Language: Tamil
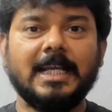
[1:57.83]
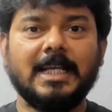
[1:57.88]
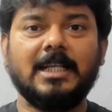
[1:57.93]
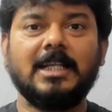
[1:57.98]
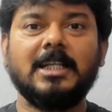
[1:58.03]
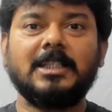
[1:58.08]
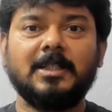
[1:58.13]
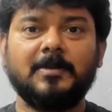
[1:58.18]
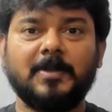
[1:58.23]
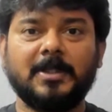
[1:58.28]

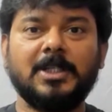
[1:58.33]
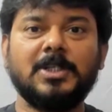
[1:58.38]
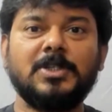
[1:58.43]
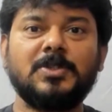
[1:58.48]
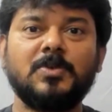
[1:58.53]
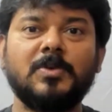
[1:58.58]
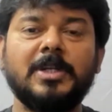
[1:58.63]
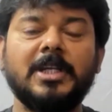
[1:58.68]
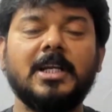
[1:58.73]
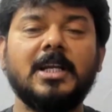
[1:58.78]
இல்லை இந்த
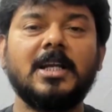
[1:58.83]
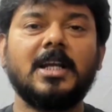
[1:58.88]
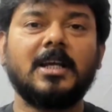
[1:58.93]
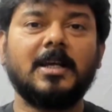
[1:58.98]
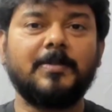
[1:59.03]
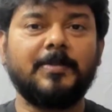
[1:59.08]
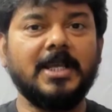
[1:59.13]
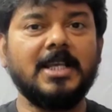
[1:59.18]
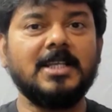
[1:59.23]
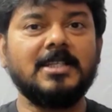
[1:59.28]
மெத்தட் சொன்னீங்கன்னா
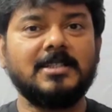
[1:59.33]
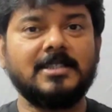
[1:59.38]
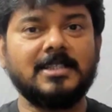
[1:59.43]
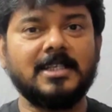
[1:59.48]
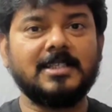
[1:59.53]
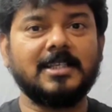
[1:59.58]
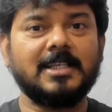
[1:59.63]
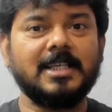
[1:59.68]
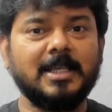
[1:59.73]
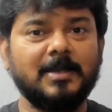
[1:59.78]
நாங்கள் பிஎஸ்
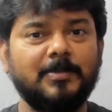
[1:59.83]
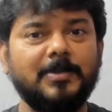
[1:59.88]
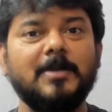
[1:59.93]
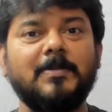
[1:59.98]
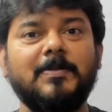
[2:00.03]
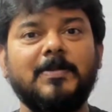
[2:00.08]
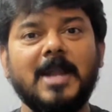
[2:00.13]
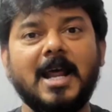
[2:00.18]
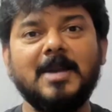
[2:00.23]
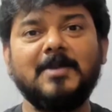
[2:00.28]
சிக்ஸ்க்கு இப்பயே
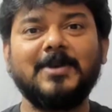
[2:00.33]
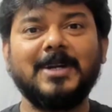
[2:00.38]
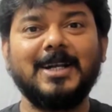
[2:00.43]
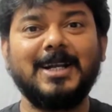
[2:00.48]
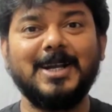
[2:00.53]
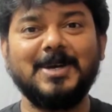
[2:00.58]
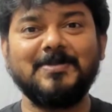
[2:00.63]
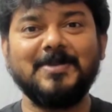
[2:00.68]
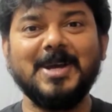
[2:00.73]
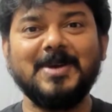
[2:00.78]
பிளான்
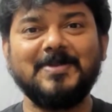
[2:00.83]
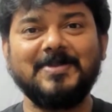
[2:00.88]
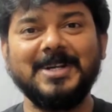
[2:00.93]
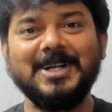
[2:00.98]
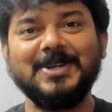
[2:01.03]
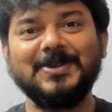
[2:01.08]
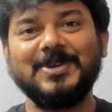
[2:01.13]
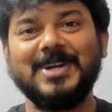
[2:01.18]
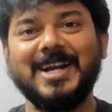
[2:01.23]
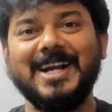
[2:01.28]
பண்ணலாமே
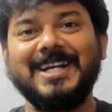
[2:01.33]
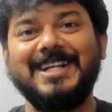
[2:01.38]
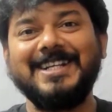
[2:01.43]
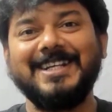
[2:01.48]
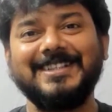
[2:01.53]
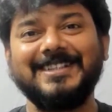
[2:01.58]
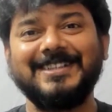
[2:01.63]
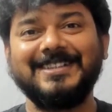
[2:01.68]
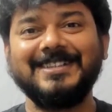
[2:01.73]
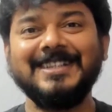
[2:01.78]
அப்படின்ட்டு ஒரு
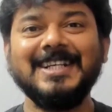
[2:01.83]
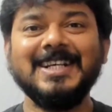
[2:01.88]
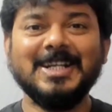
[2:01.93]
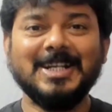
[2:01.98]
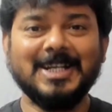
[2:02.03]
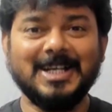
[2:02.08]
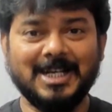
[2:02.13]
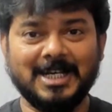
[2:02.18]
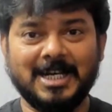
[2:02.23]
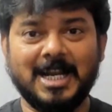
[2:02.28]
ஐடியா தான்
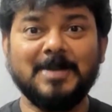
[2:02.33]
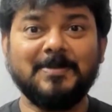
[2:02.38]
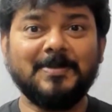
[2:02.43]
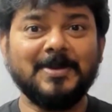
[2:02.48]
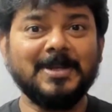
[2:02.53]
நான் இப்பயே